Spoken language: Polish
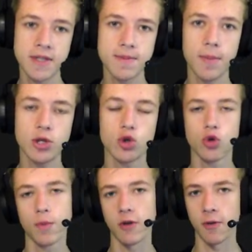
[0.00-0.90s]
więc po prostu
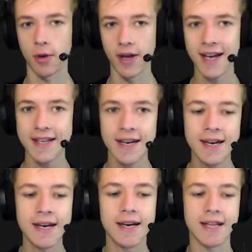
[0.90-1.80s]
zróbmy nowy projekt.
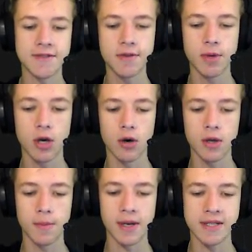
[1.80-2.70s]
Nazwijmy go
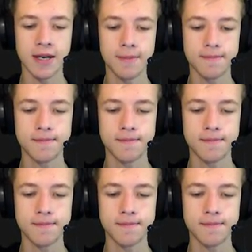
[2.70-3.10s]
impreza.